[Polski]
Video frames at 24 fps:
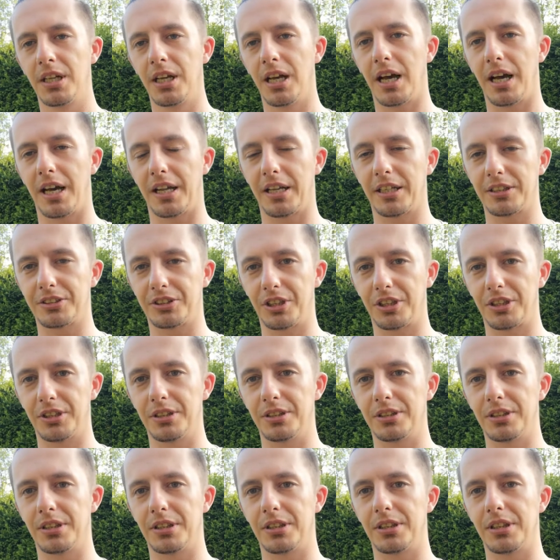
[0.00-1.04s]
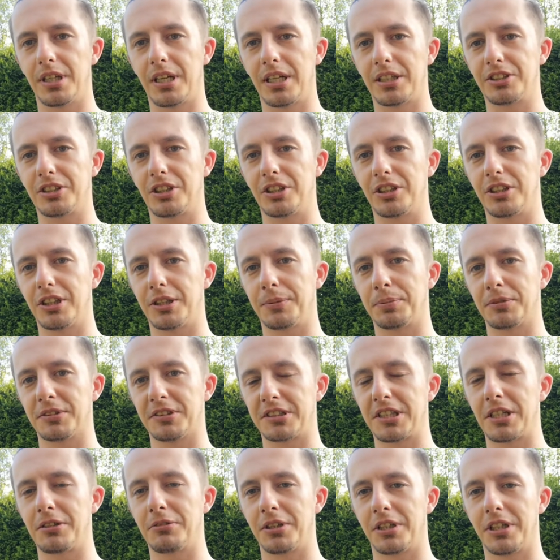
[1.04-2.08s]
a raczej, e, raczej tych
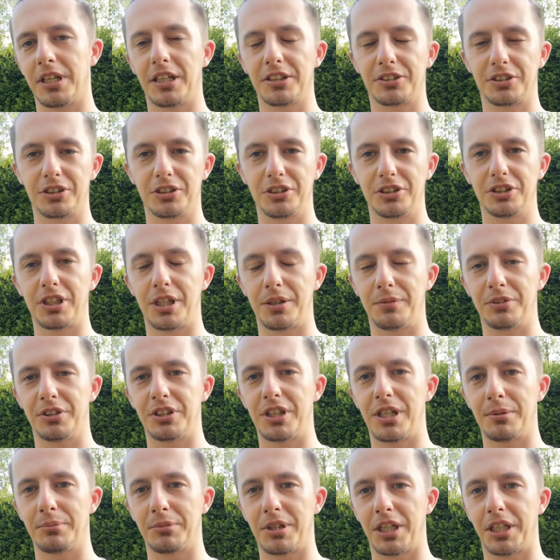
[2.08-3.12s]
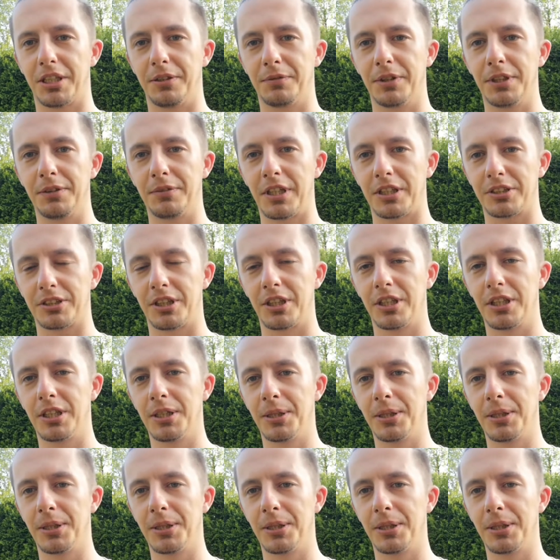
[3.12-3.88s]
pozostałych graczy. Dzisiaj widziałem taki wywiad.